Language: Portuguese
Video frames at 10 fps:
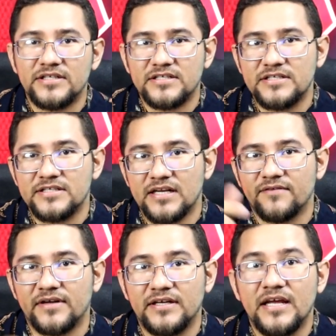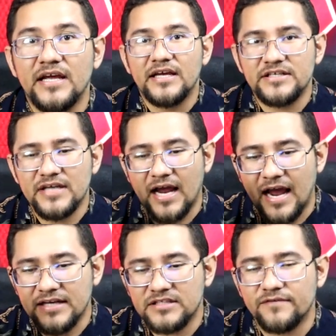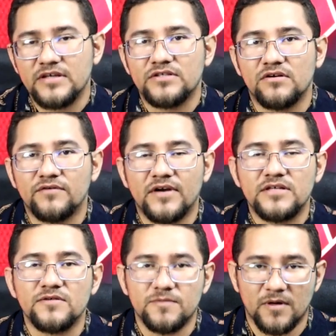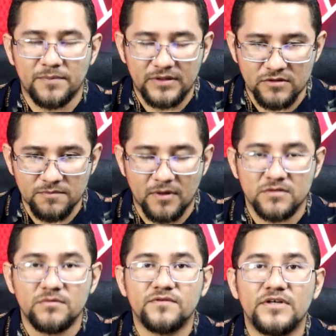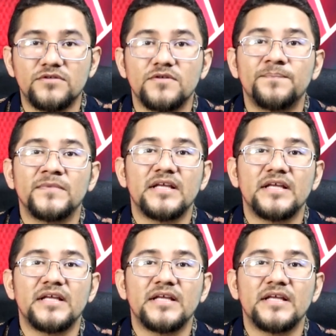Já se inscreva aí, já ative as notificações para não perder os próximos vídeos